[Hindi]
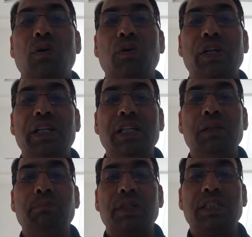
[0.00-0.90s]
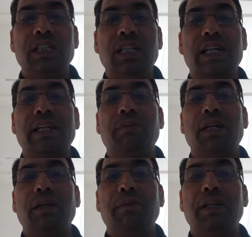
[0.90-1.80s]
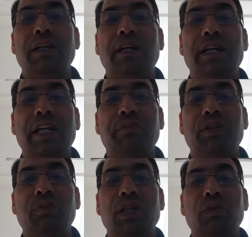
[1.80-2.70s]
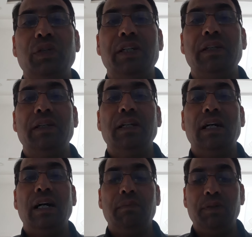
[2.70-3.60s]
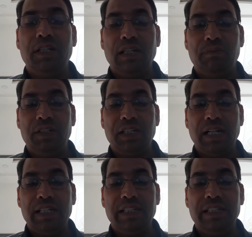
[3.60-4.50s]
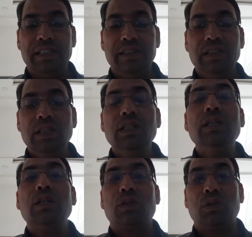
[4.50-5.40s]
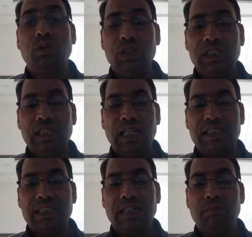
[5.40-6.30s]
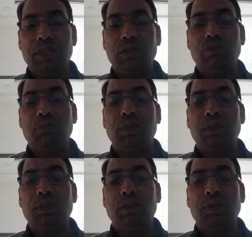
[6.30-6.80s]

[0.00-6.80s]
और इनकी प्रसिद्धता के बारे में अनेक विद्वानों ने अपनी अपनी राय दी है तुलसीदास जी का महत्व